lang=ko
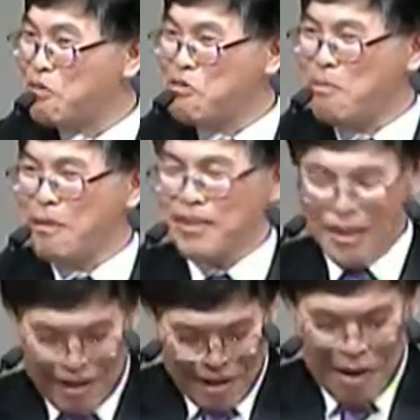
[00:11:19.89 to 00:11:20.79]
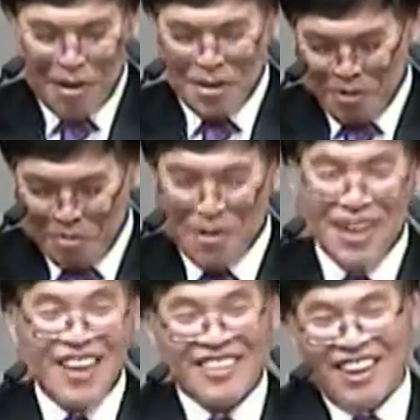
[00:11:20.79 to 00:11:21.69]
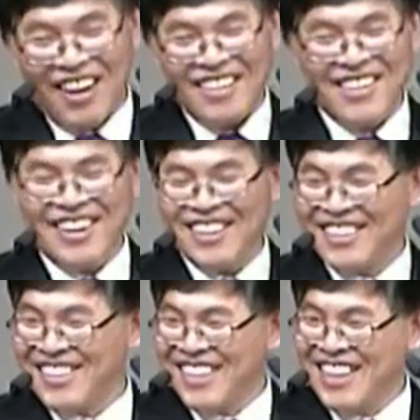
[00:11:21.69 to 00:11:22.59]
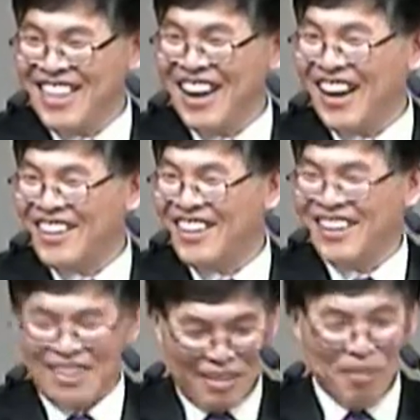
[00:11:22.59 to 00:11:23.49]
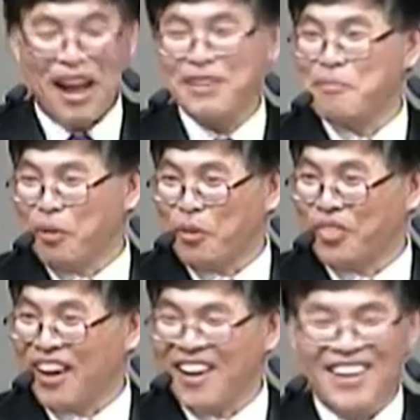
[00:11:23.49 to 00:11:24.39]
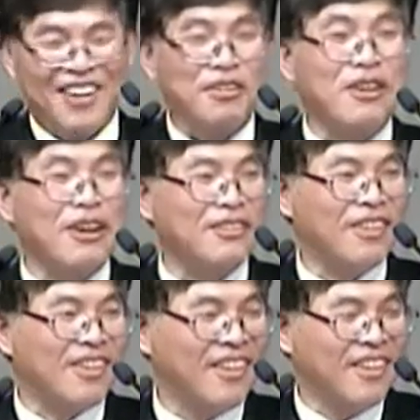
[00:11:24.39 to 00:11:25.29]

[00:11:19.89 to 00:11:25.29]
두 번째, 아, 좀 싸가지가 인내가 아니라 넌 아직 멀었다. 어떻게 하겠어요?